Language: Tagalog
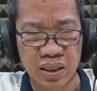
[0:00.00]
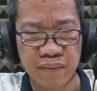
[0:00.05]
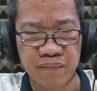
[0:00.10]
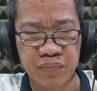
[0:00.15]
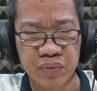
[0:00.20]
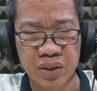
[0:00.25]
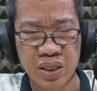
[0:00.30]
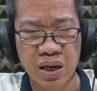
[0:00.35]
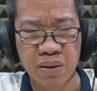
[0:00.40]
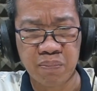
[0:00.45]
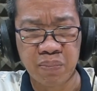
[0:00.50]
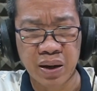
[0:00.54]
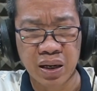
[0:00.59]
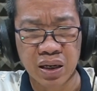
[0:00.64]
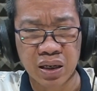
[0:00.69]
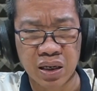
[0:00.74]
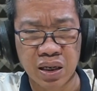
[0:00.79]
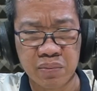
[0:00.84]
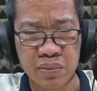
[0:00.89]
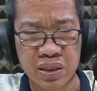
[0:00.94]

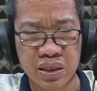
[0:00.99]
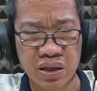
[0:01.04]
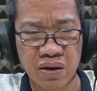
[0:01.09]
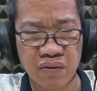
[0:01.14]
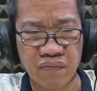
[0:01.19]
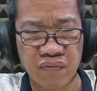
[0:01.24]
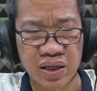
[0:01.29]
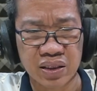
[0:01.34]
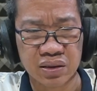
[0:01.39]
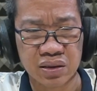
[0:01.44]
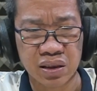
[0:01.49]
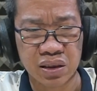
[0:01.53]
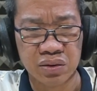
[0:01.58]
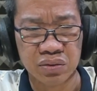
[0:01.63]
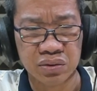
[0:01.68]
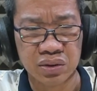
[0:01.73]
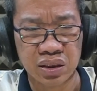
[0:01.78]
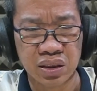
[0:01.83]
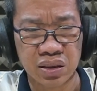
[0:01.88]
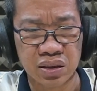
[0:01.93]
Napakarami ng vital
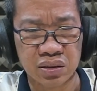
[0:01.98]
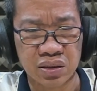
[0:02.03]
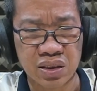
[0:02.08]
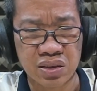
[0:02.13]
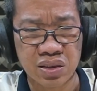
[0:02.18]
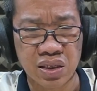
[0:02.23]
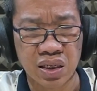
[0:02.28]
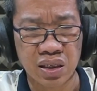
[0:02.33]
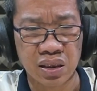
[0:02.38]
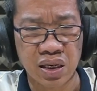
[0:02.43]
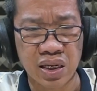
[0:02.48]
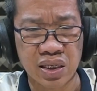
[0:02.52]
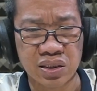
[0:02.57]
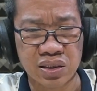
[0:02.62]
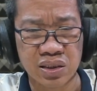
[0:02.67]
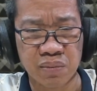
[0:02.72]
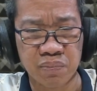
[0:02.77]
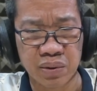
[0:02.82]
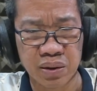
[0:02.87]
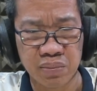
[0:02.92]
utilities ang
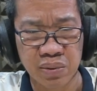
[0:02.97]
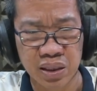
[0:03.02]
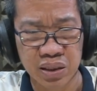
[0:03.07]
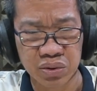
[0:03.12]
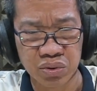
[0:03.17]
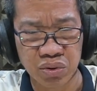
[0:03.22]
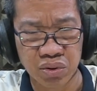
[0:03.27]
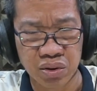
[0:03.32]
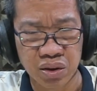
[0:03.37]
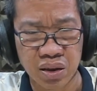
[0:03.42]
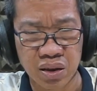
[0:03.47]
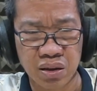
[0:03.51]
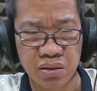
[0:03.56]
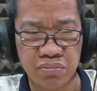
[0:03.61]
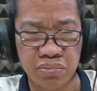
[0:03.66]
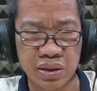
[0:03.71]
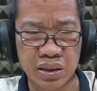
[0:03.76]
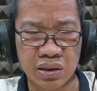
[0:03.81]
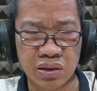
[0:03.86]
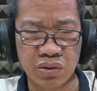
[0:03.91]
naisa pribado.
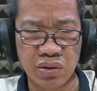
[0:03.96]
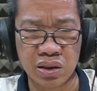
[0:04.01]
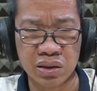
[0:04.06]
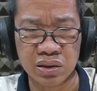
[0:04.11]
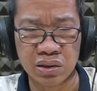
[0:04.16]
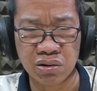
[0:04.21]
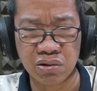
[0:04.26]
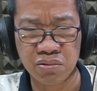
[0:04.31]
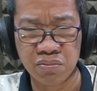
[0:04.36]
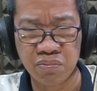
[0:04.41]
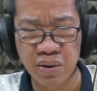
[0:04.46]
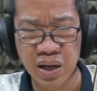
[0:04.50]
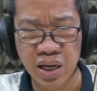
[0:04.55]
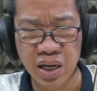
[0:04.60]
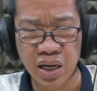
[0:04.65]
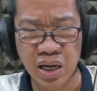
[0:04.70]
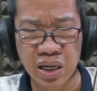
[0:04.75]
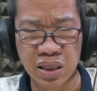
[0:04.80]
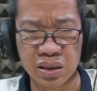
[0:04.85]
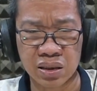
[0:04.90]
Pero ano tao
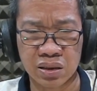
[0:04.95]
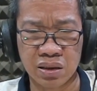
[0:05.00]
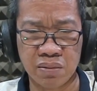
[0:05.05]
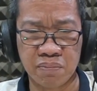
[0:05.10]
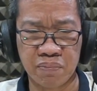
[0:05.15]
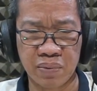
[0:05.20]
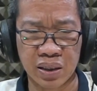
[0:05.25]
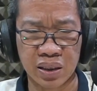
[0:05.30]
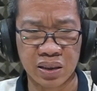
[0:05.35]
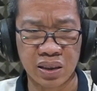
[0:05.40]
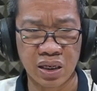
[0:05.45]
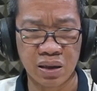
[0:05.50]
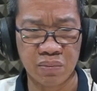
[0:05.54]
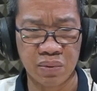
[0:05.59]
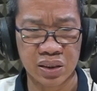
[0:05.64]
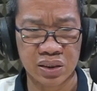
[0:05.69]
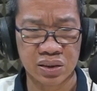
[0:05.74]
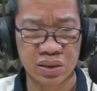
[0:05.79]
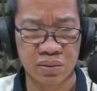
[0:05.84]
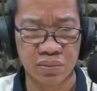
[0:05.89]
ba ang naging
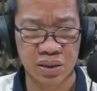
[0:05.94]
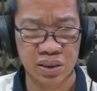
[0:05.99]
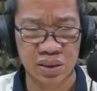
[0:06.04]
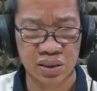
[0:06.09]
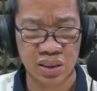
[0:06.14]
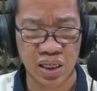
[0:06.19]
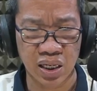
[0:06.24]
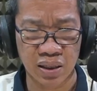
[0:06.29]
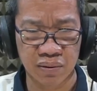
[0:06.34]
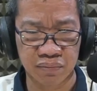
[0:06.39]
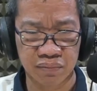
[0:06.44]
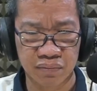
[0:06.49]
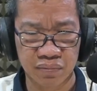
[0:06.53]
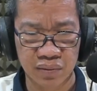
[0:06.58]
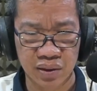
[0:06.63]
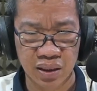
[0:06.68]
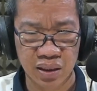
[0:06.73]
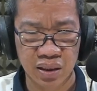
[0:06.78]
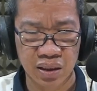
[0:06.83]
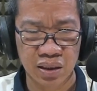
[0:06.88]
pakinabang sa bansa?
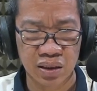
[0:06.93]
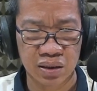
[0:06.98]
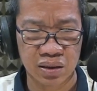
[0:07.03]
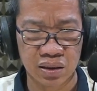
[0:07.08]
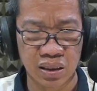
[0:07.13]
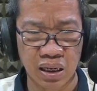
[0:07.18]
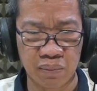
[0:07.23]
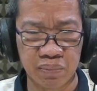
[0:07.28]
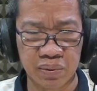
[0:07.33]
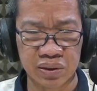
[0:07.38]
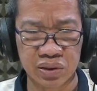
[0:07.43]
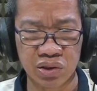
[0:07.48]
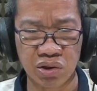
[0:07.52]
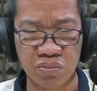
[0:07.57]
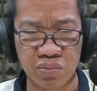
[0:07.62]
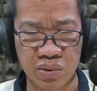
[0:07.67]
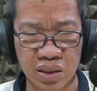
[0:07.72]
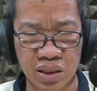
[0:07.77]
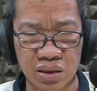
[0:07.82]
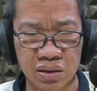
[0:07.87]
Dapat daw
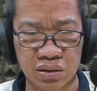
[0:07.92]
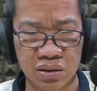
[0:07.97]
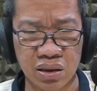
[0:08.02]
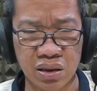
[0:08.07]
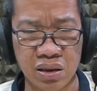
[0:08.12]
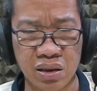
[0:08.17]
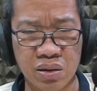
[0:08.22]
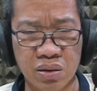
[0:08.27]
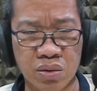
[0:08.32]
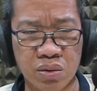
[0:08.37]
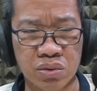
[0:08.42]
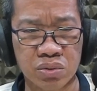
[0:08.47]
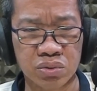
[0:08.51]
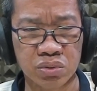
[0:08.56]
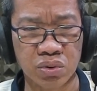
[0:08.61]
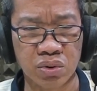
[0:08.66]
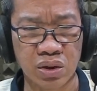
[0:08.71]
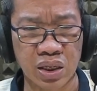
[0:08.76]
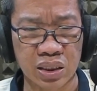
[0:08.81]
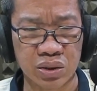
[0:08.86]
manatiling
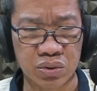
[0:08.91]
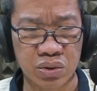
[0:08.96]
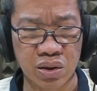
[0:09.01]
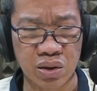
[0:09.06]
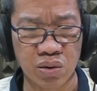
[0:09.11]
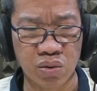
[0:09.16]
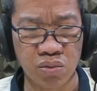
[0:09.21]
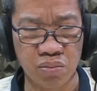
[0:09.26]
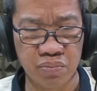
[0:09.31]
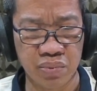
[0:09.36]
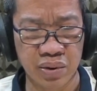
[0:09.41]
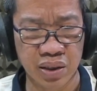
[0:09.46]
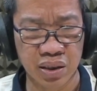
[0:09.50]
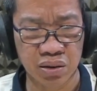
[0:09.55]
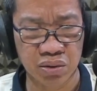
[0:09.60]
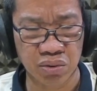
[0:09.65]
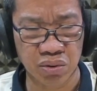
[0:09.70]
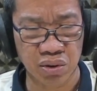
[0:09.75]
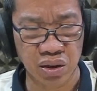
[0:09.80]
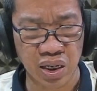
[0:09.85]
kontrolado ng
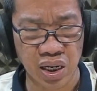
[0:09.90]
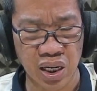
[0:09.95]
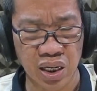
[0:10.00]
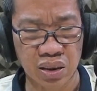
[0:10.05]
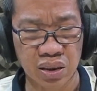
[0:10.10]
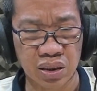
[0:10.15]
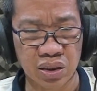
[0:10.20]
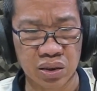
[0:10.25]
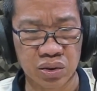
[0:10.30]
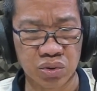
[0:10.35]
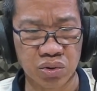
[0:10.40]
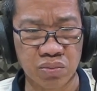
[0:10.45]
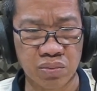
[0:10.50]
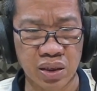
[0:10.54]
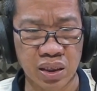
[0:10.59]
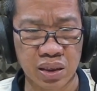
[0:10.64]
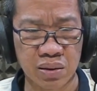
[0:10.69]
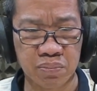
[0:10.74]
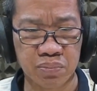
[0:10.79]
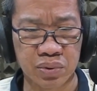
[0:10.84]
gobyerno ang ganitong
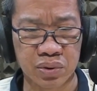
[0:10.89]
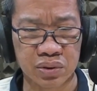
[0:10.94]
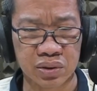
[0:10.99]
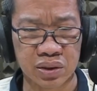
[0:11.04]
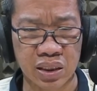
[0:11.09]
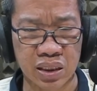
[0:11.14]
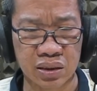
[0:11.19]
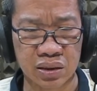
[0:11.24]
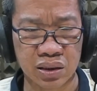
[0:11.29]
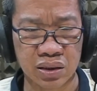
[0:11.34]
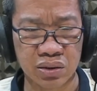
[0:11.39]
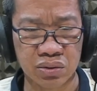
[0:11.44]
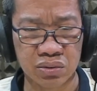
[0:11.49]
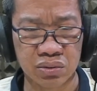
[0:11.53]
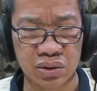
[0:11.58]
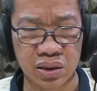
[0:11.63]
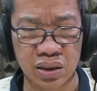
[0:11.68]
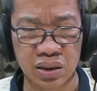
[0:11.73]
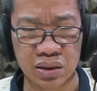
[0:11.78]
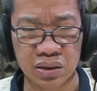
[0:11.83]
mga importanteng
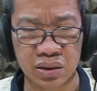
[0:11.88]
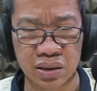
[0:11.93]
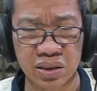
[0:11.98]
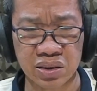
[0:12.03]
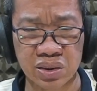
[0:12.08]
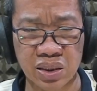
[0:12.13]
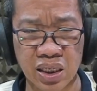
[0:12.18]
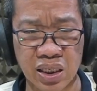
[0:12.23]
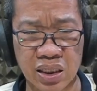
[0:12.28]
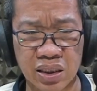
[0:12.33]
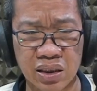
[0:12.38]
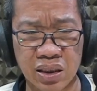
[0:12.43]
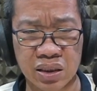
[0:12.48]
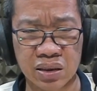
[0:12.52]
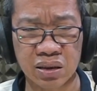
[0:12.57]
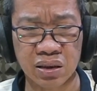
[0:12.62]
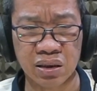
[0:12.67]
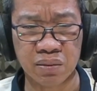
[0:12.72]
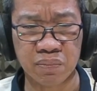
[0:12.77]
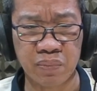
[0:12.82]
utilities
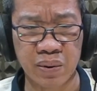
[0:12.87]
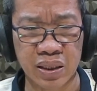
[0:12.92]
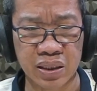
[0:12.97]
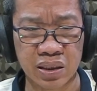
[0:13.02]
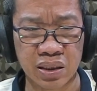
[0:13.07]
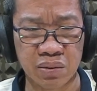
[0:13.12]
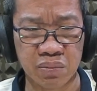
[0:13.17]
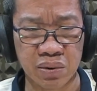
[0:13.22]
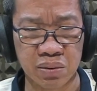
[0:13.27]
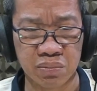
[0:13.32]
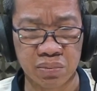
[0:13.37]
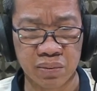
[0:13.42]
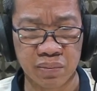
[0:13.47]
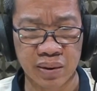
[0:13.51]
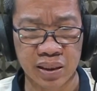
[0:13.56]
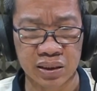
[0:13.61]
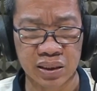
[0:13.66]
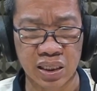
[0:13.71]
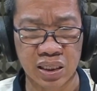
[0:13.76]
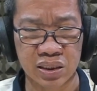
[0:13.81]
dagdag pa ng
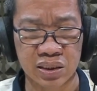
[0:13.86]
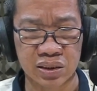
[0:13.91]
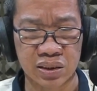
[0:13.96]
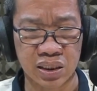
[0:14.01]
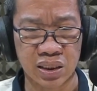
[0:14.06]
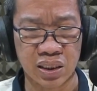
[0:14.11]
mambabatas.